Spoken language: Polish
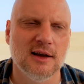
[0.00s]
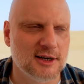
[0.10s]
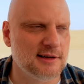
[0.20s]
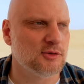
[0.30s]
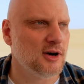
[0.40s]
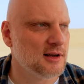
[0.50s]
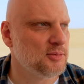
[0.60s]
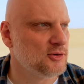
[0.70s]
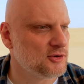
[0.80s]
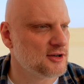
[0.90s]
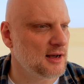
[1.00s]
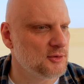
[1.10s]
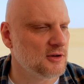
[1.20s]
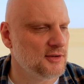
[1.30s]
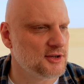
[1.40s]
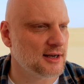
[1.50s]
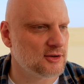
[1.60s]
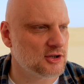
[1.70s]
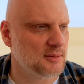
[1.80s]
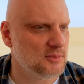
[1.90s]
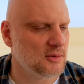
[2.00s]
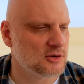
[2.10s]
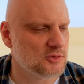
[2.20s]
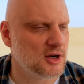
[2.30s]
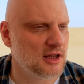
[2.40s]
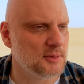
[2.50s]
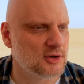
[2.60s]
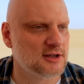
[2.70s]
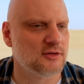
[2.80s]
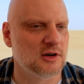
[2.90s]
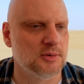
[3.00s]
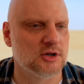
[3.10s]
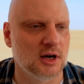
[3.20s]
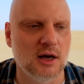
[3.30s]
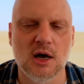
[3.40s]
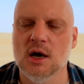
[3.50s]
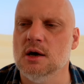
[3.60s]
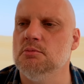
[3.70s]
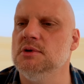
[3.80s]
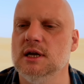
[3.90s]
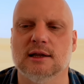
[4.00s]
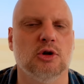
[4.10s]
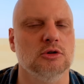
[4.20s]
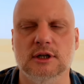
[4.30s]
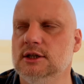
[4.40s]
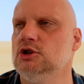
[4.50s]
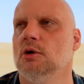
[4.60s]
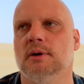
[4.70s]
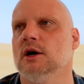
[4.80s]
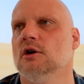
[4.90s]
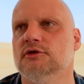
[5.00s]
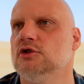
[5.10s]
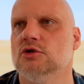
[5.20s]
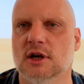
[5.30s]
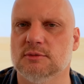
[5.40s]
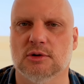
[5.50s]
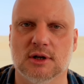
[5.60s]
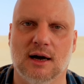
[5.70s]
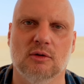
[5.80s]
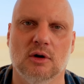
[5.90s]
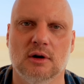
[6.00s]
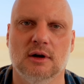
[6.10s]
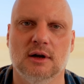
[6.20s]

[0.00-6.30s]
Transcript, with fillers: Czasem, kochani, pod odcinkami to widzę, jak coś tam o czymś gadam i ktoś zawsze pisze, mnie to nic dobrego w życiu nie spotkało.